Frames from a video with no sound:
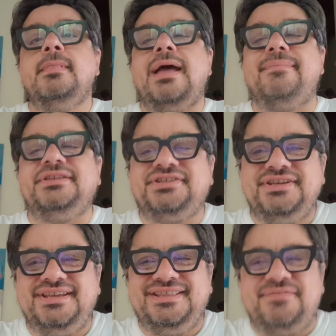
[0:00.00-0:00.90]

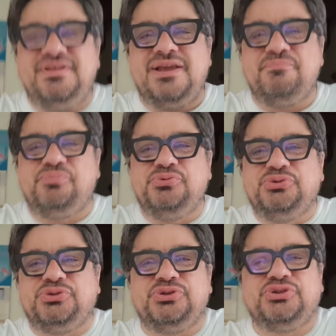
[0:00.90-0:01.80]
Amici di
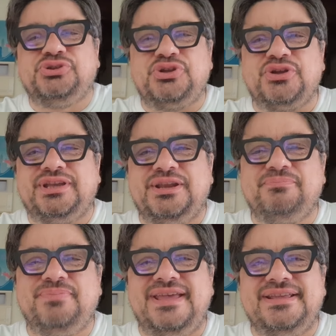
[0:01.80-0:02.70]
Milan.soccer,
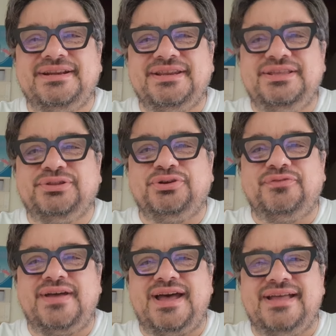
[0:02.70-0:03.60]
ben
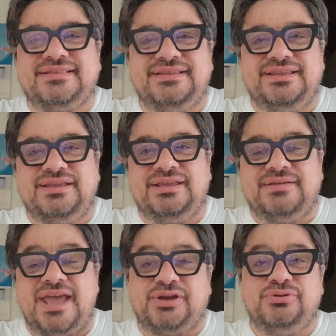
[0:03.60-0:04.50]
ritrovati.
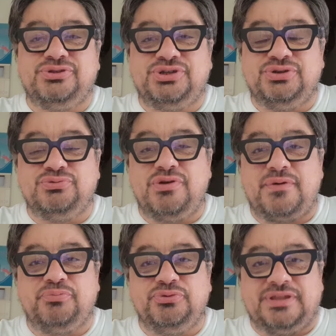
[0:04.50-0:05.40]
Eccoci, un nuovo
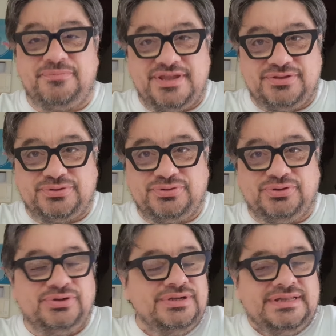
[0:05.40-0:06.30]

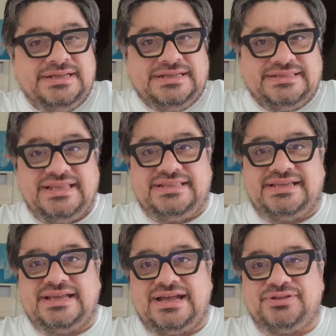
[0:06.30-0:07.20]
appuntamento
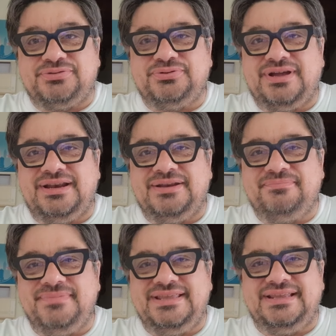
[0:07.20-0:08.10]
dedicato al
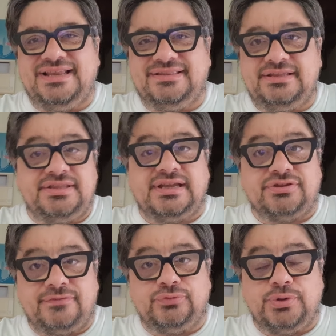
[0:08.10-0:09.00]
Milan,
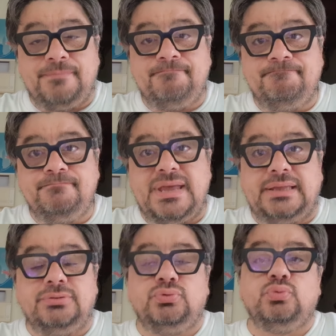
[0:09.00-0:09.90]
dedicato a voi.
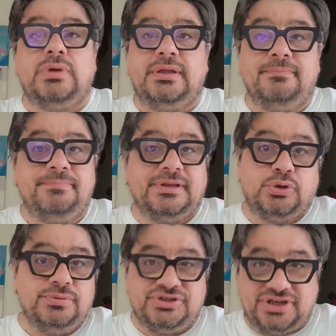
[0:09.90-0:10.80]
Beh, dunque, per
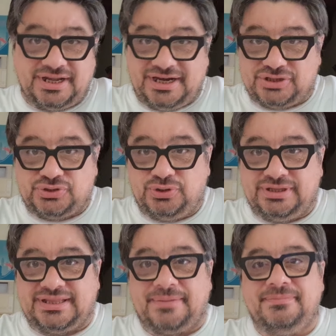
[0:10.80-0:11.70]
cominciare la
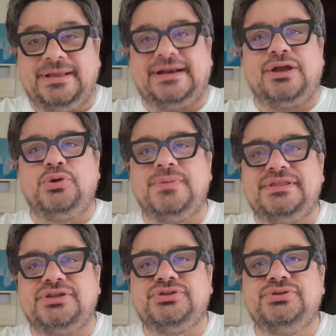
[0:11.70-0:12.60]
solita
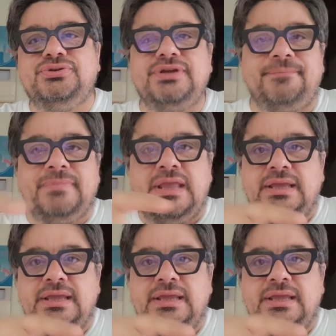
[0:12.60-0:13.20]
raccomandazione,